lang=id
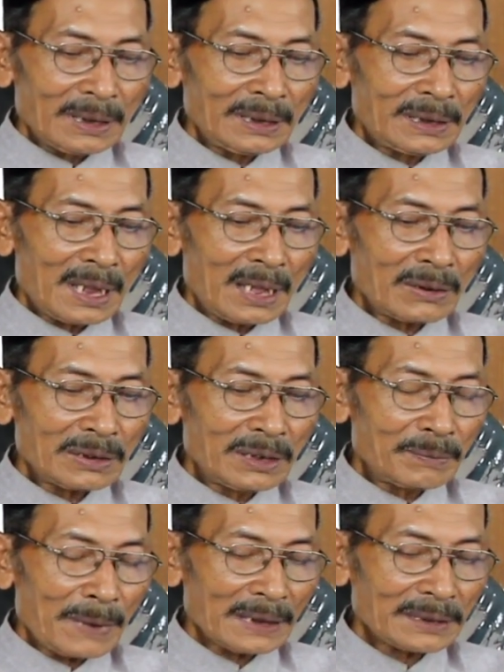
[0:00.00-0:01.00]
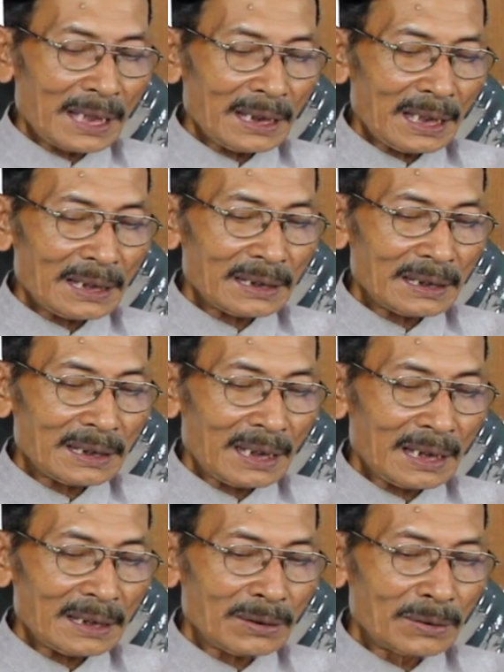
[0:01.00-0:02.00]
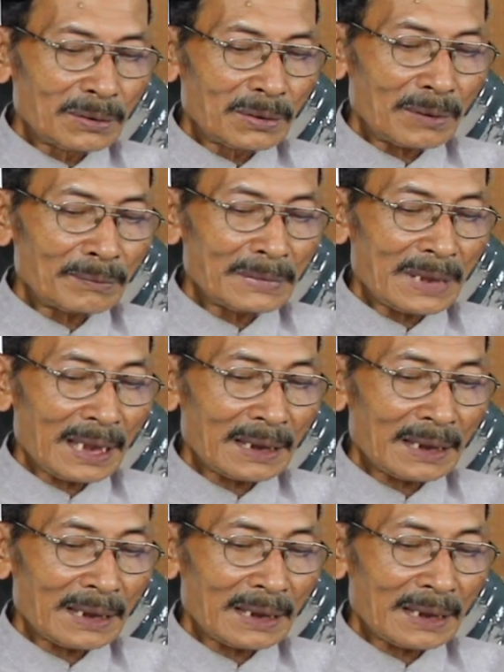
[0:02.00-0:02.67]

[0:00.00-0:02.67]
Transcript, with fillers: tidak harus dipaksakan dengan hukum